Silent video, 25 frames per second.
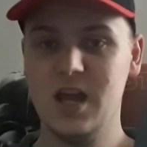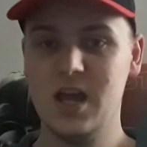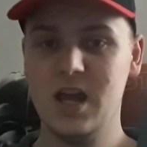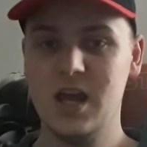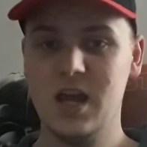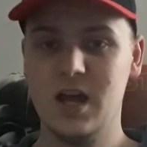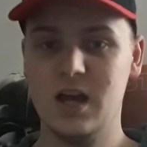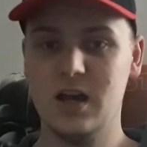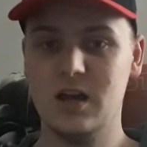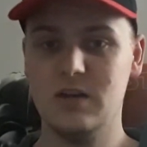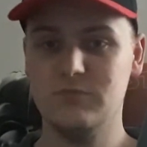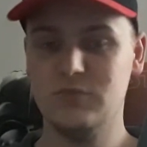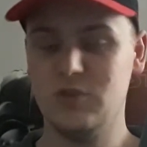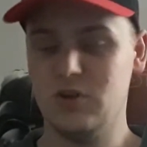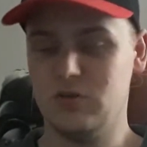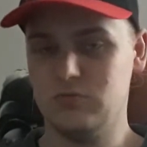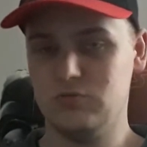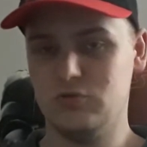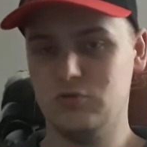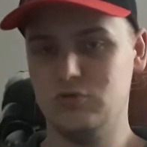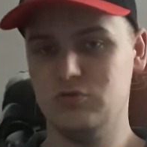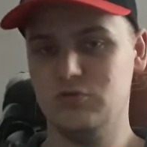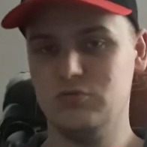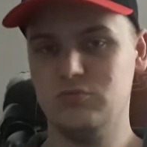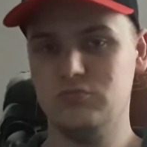Ähm, ja,
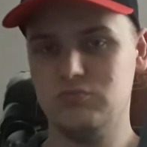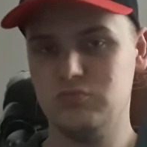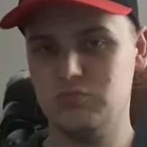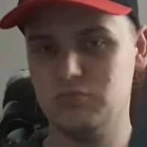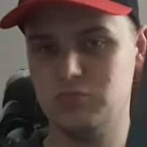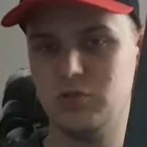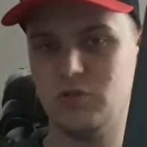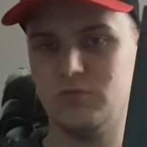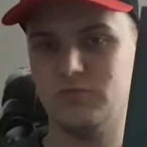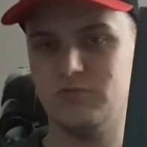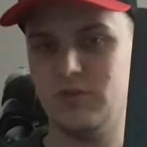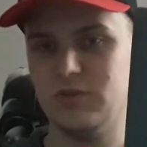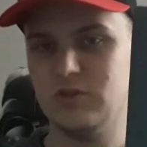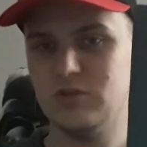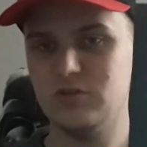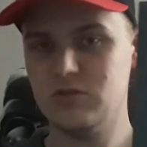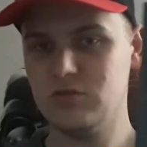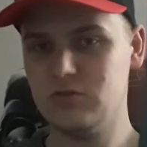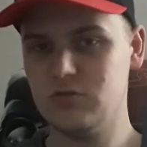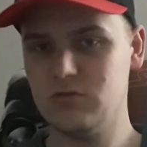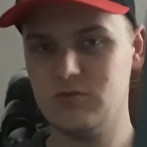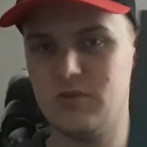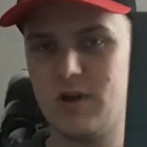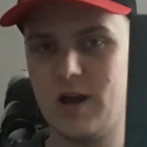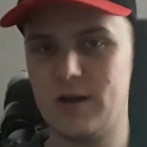und ja, wenn dann
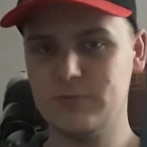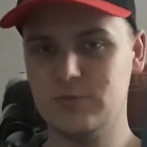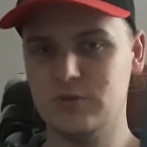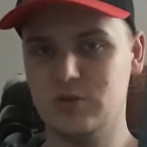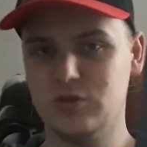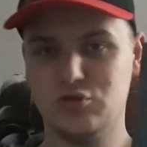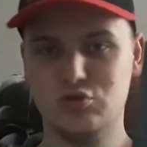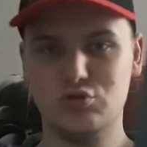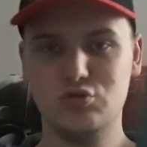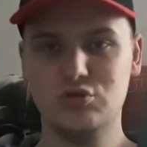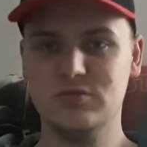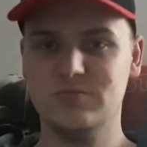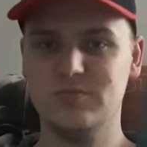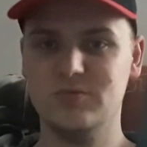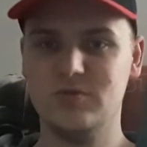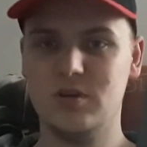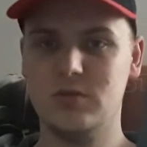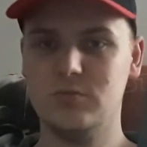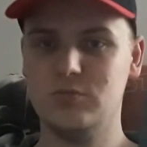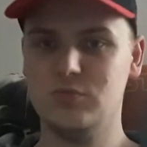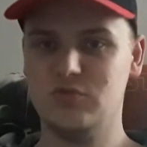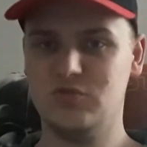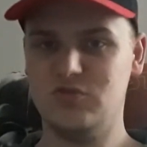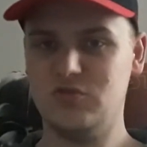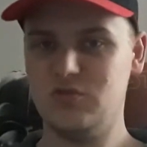habt ihr jetzt Lust
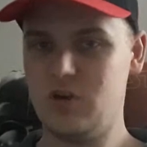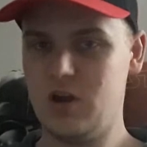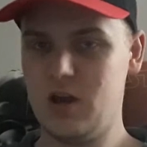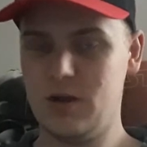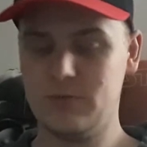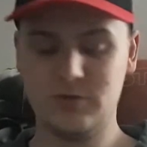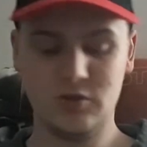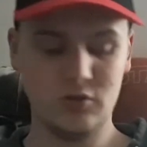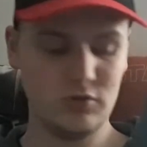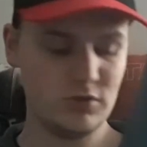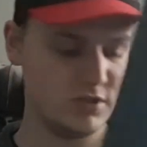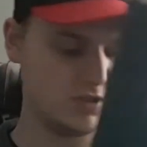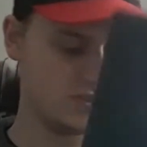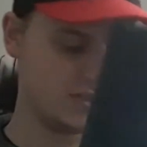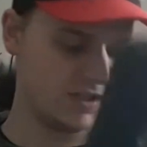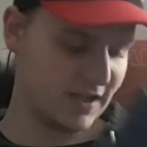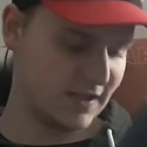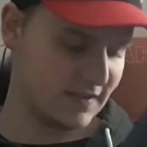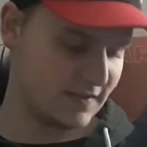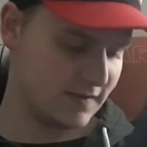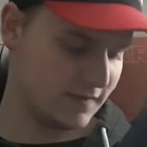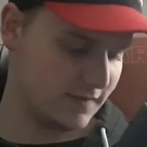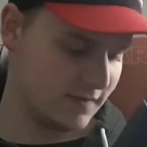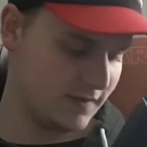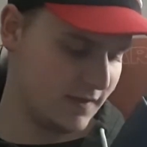bekommen und habt auch
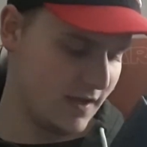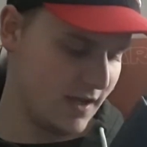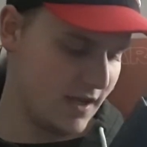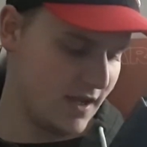Interesse,